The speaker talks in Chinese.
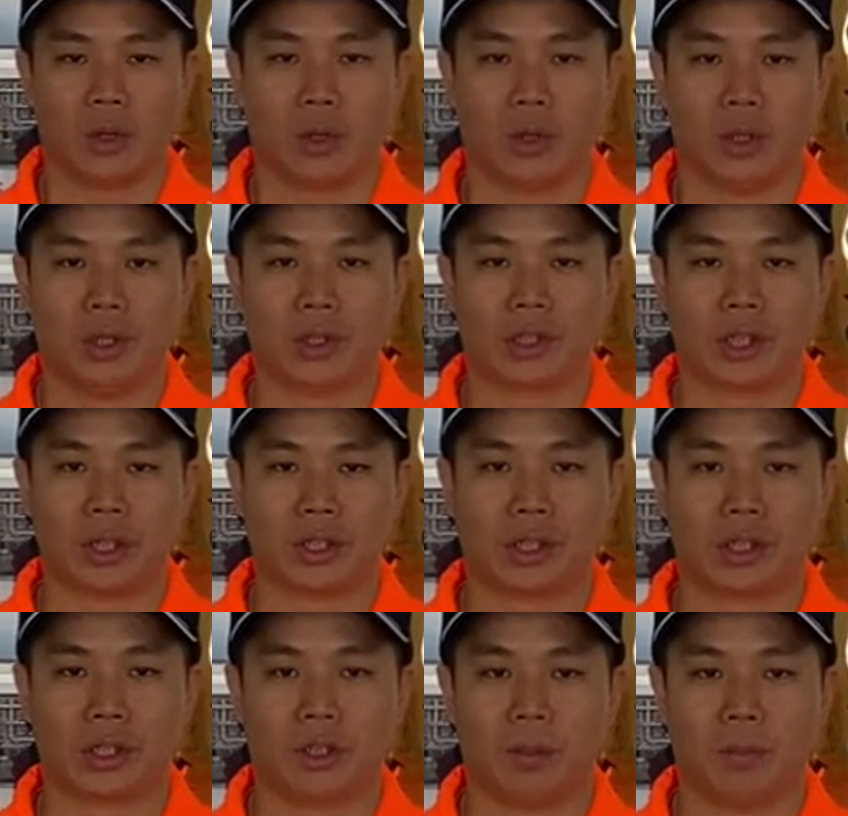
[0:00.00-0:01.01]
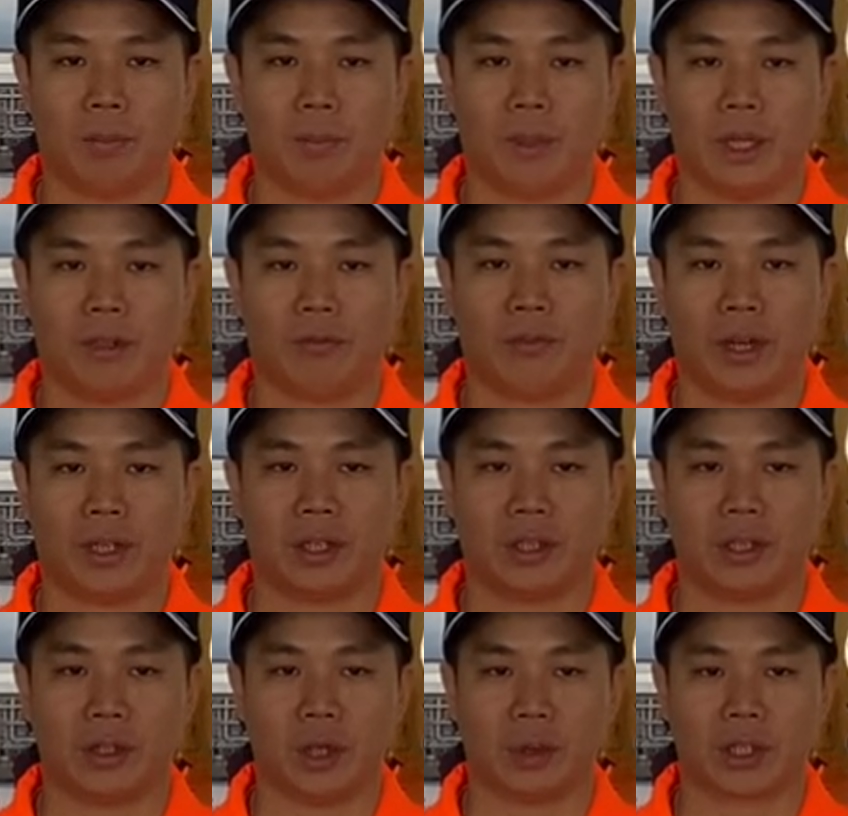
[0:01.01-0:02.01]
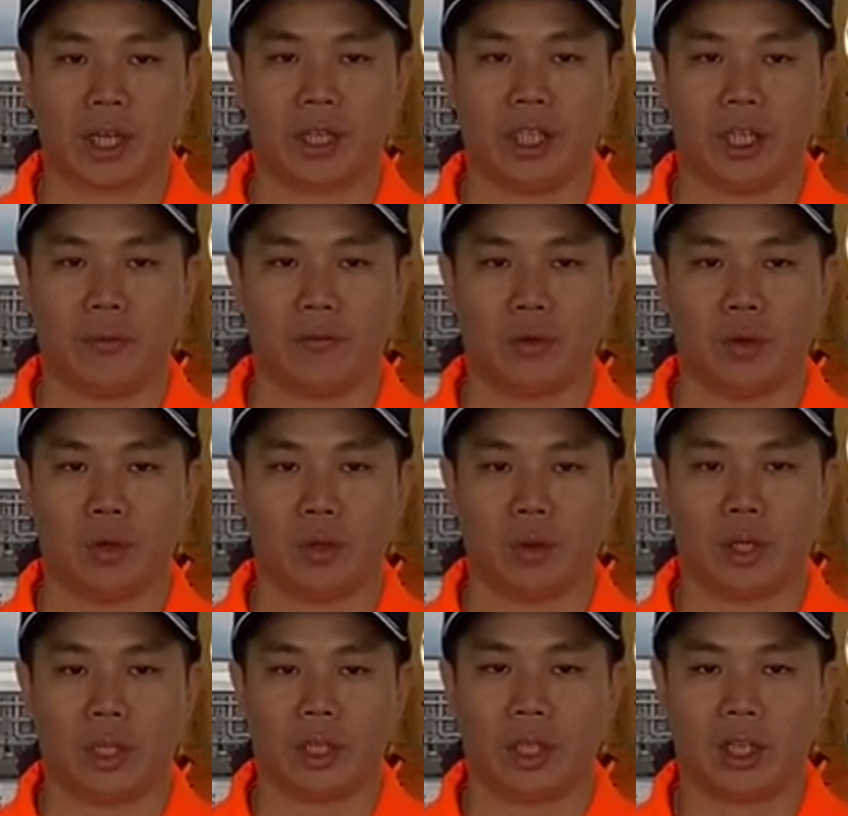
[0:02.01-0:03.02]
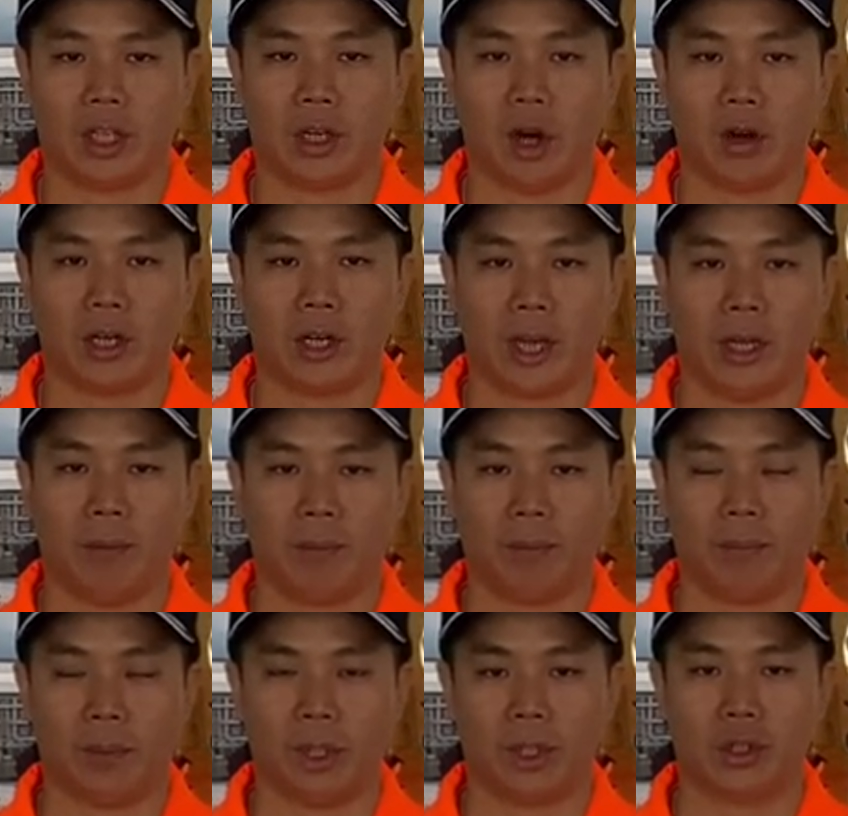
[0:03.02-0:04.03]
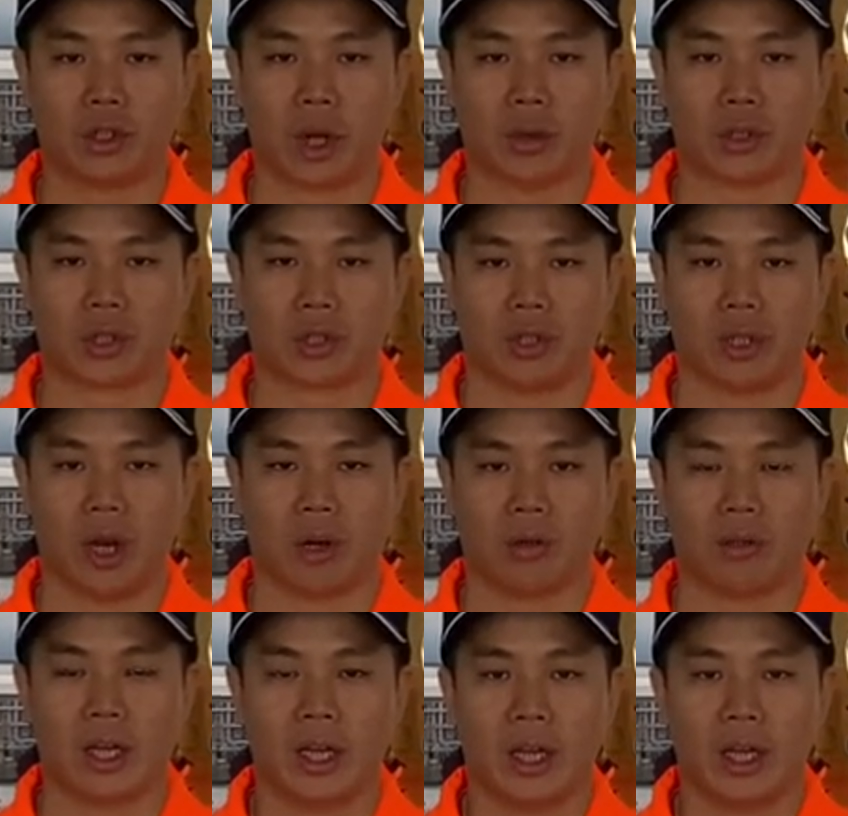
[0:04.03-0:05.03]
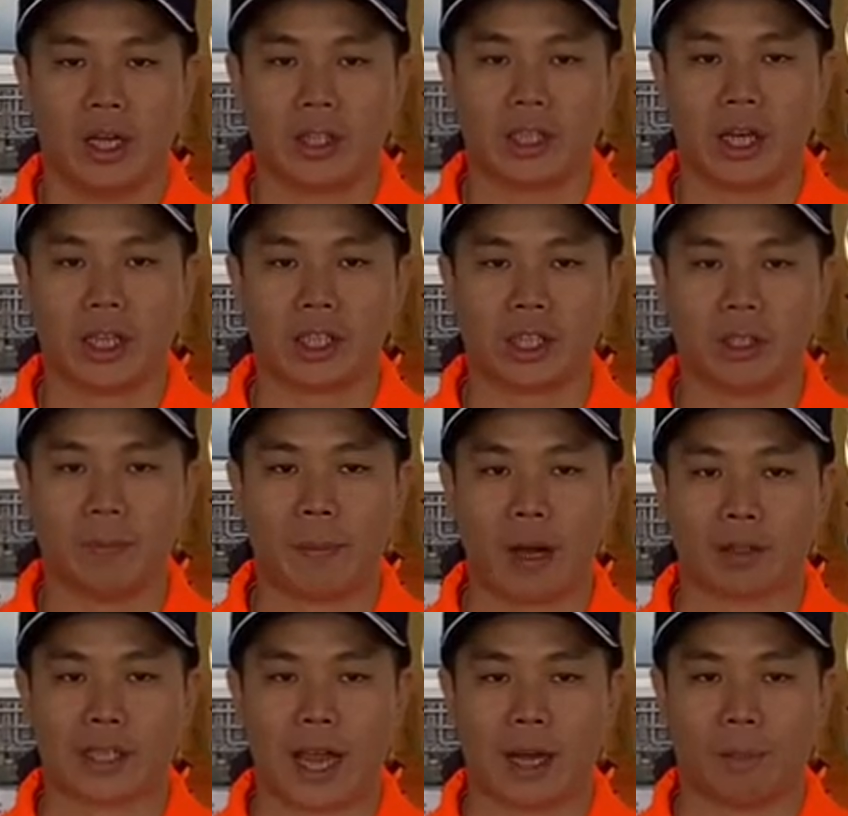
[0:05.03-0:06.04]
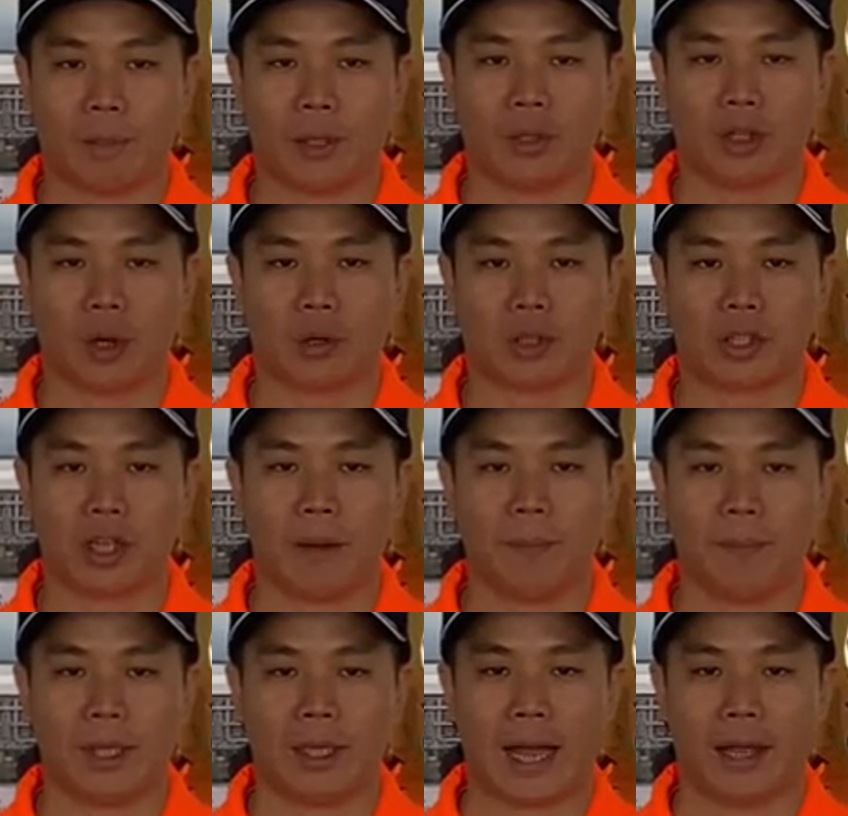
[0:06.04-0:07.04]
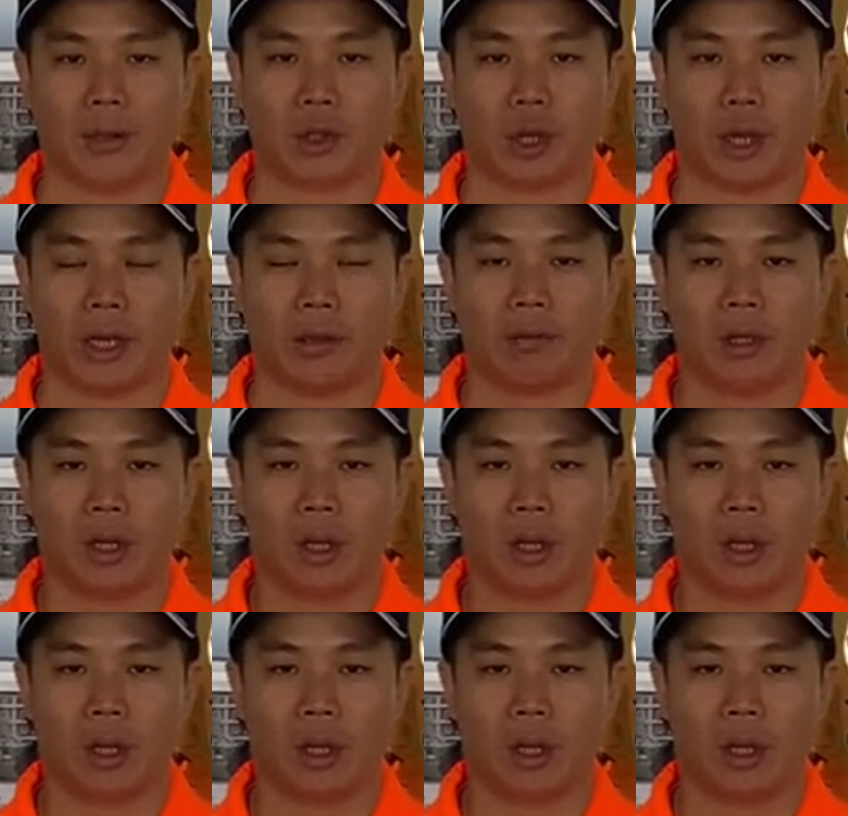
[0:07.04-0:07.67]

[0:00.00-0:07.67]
均设置免费的救生衣服务，提供给民众使用，届时保障民众生命安全。